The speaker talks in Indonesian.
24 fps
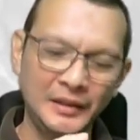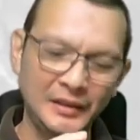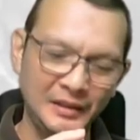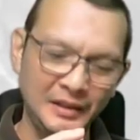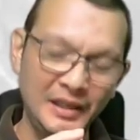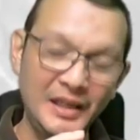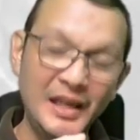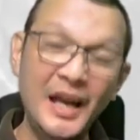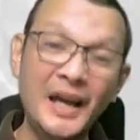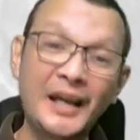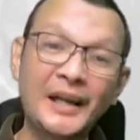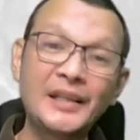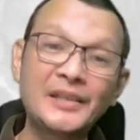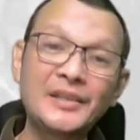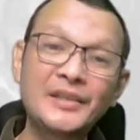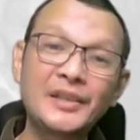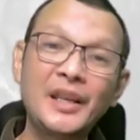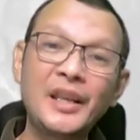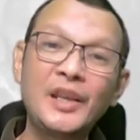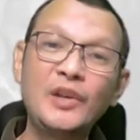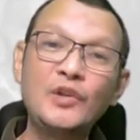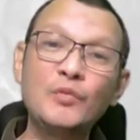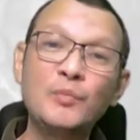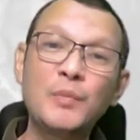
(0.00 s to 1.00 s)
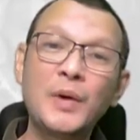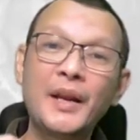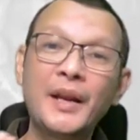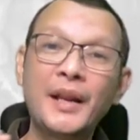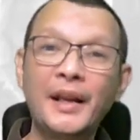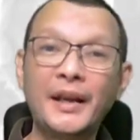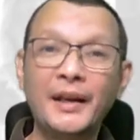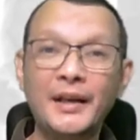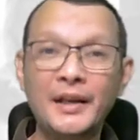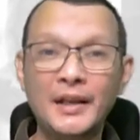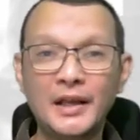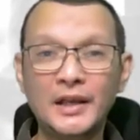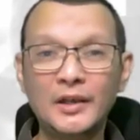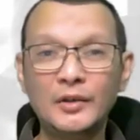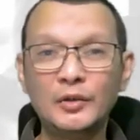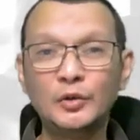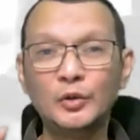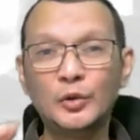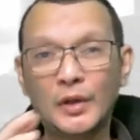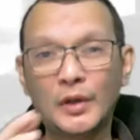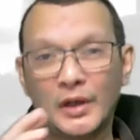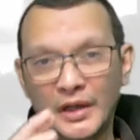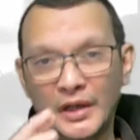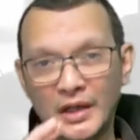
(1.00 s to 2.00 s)
Garis kehidupan Anda
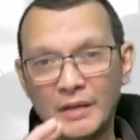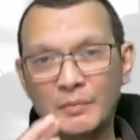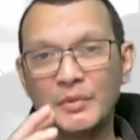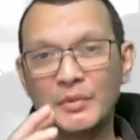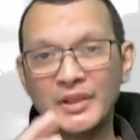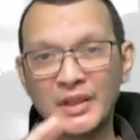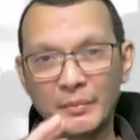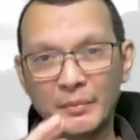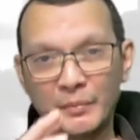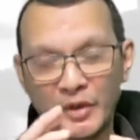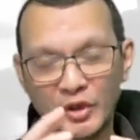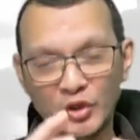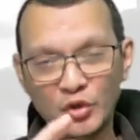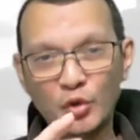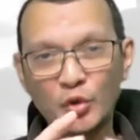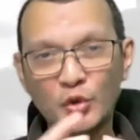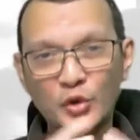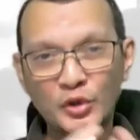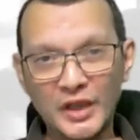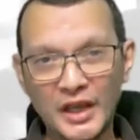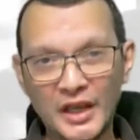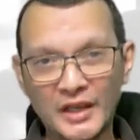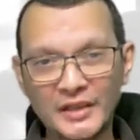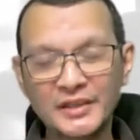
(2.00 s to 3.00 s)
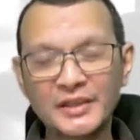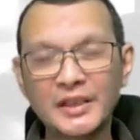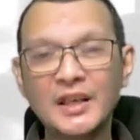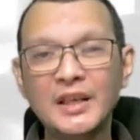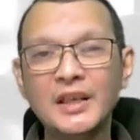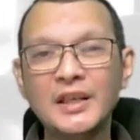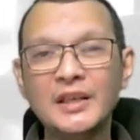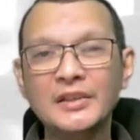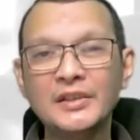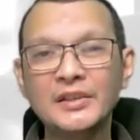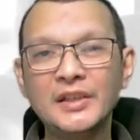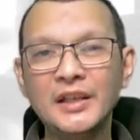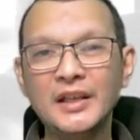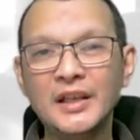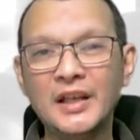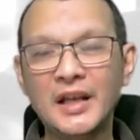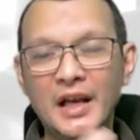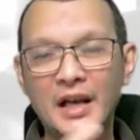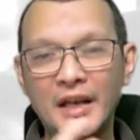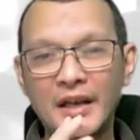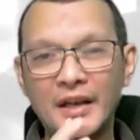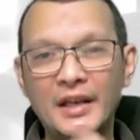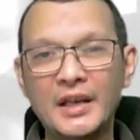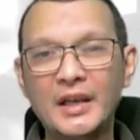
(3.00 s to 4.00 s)
untuk Anda mencapai sukses
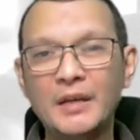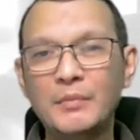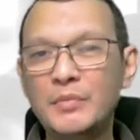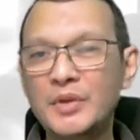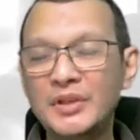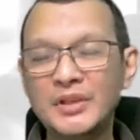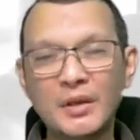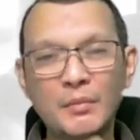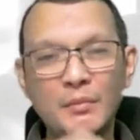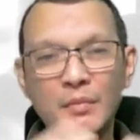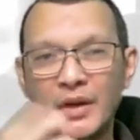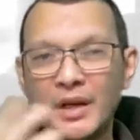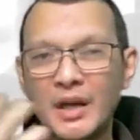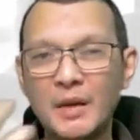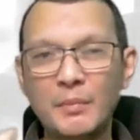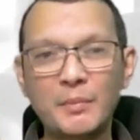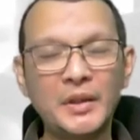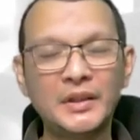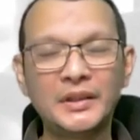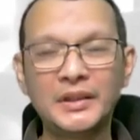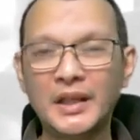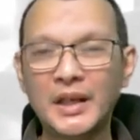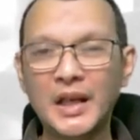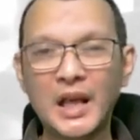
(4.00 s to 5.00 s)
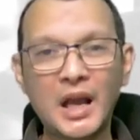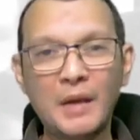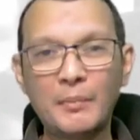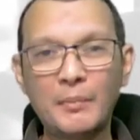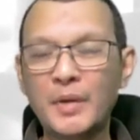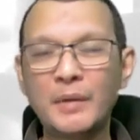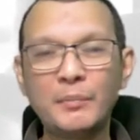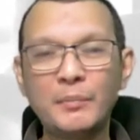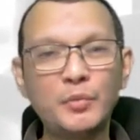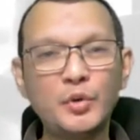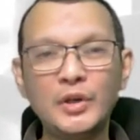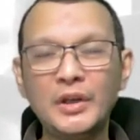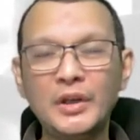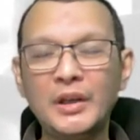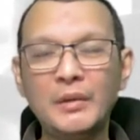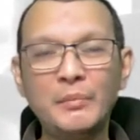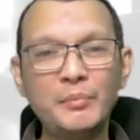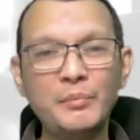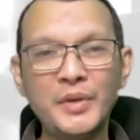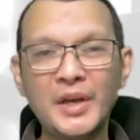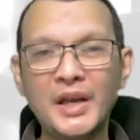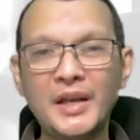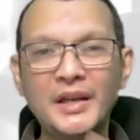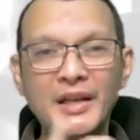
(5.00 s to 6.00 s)
sehingga Anda bisa mendapatkan apapun
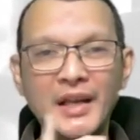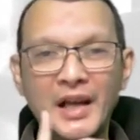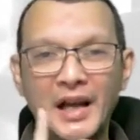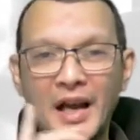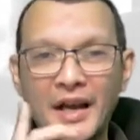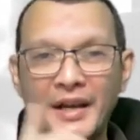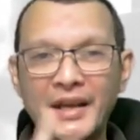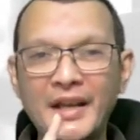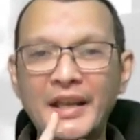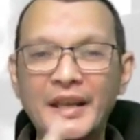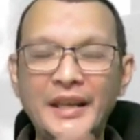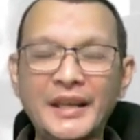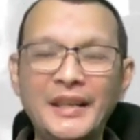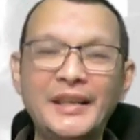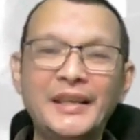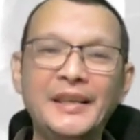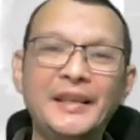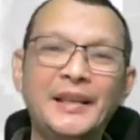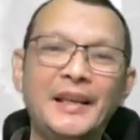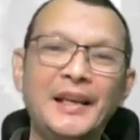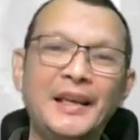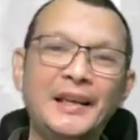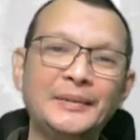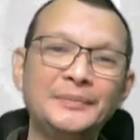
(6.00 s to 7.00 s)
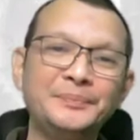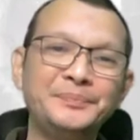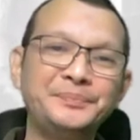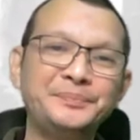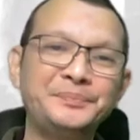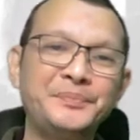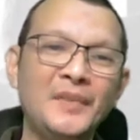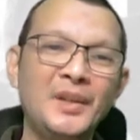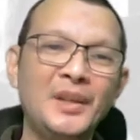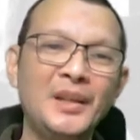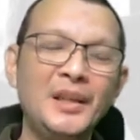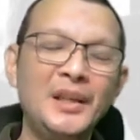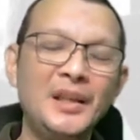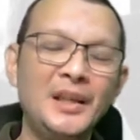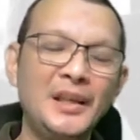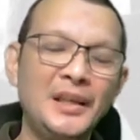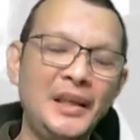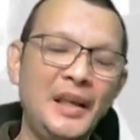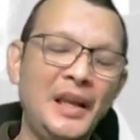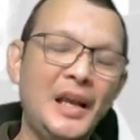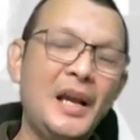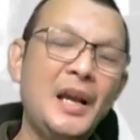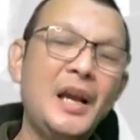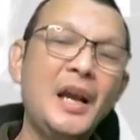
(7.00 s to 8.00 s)
impian yang Anda inginkan.
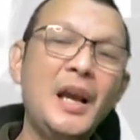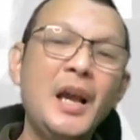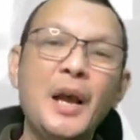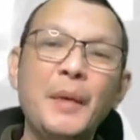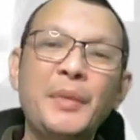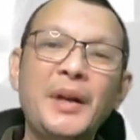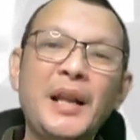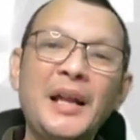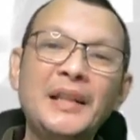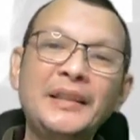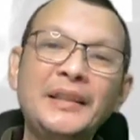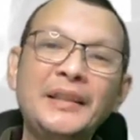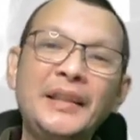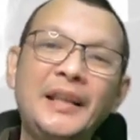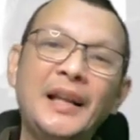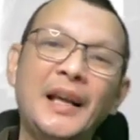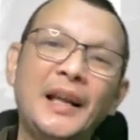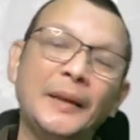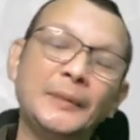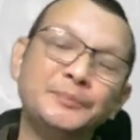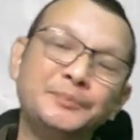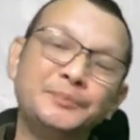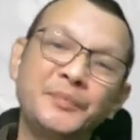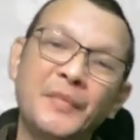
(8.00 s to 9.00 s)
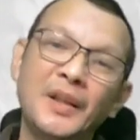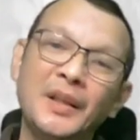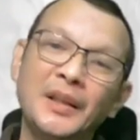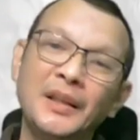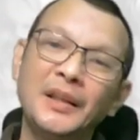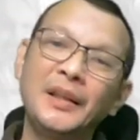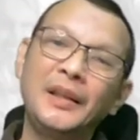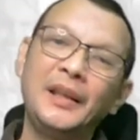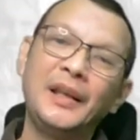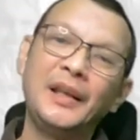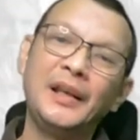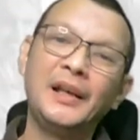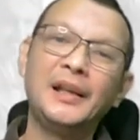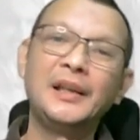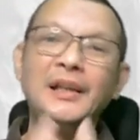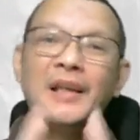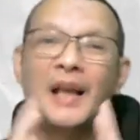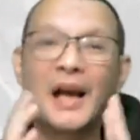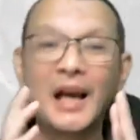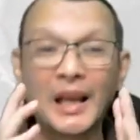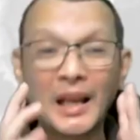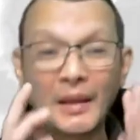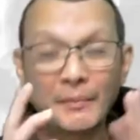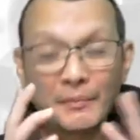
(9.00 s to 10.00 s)
Ya, perhatikan. Ya,
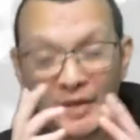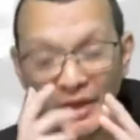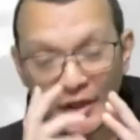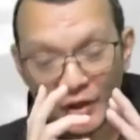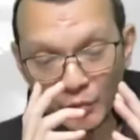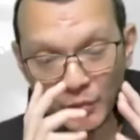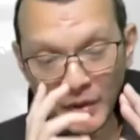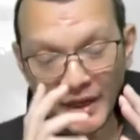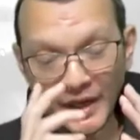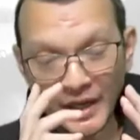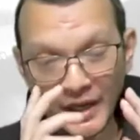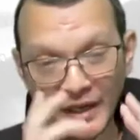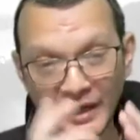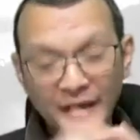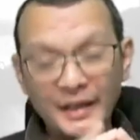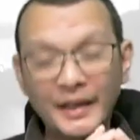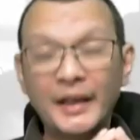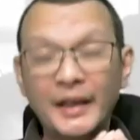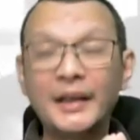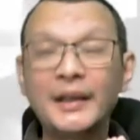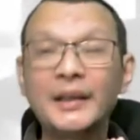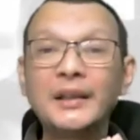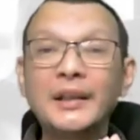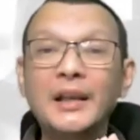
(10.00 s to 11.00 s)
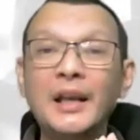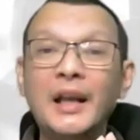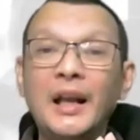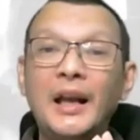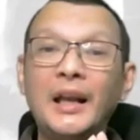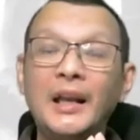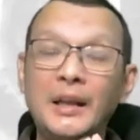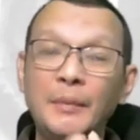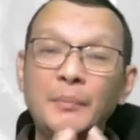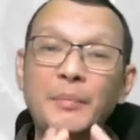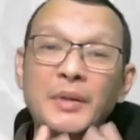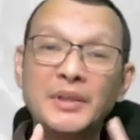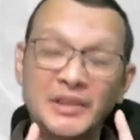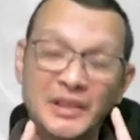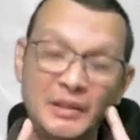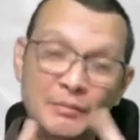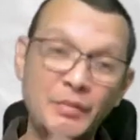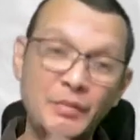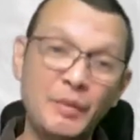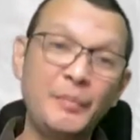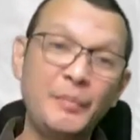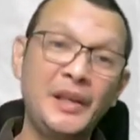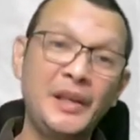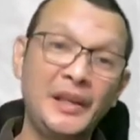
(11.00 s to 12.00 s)
dalam kehidupan Anda, Anda pasti
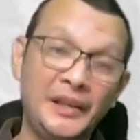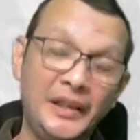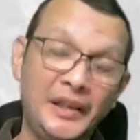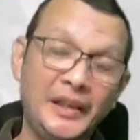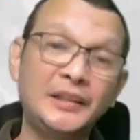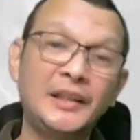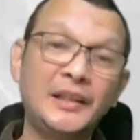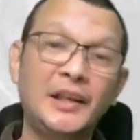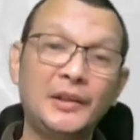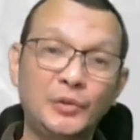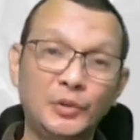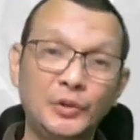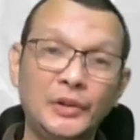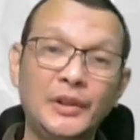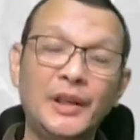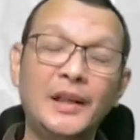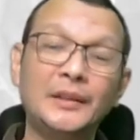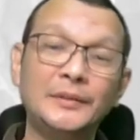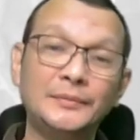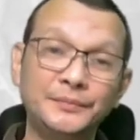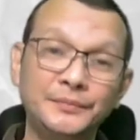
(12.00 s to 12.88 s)
memiliki ketakutan